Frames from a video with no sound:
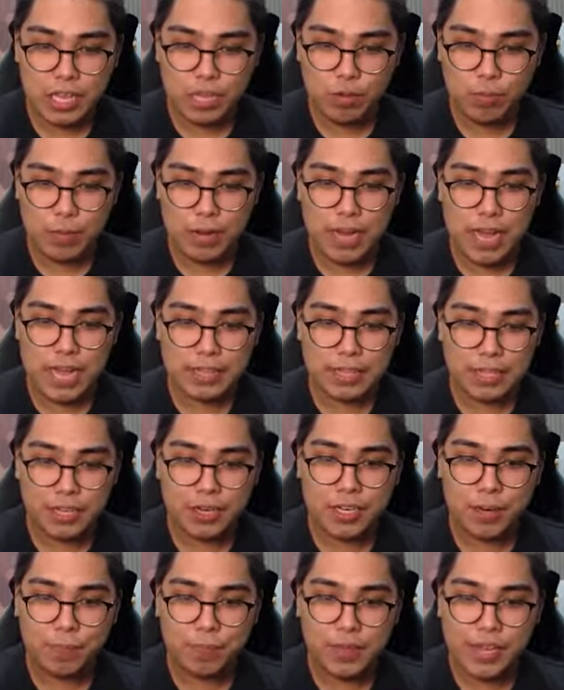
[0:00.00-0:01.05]
nyo ba lahat ng
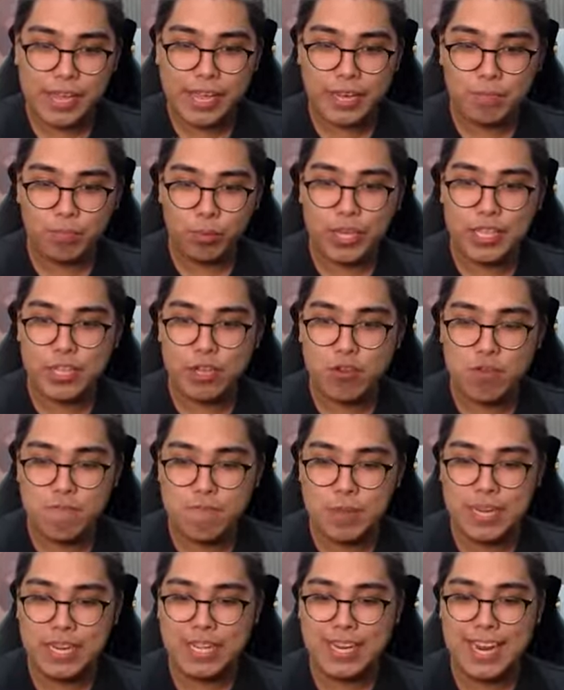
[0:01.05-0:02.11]
shop na yan? Pwede kong
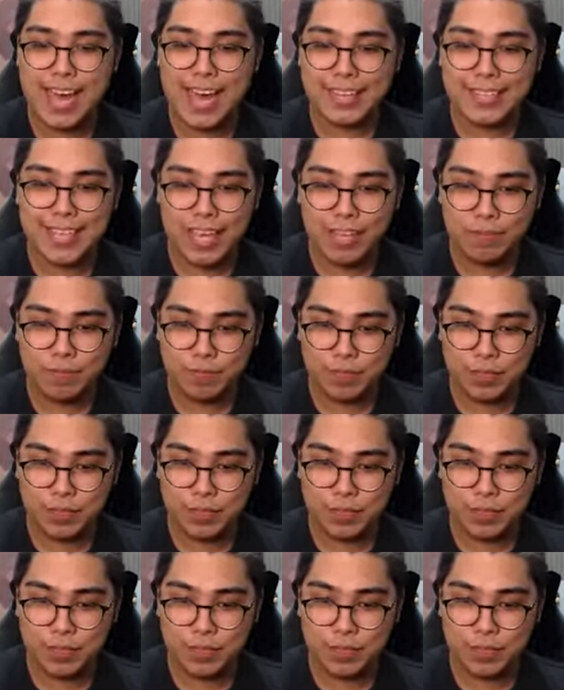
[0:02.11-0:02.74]
bilhin lahat yan.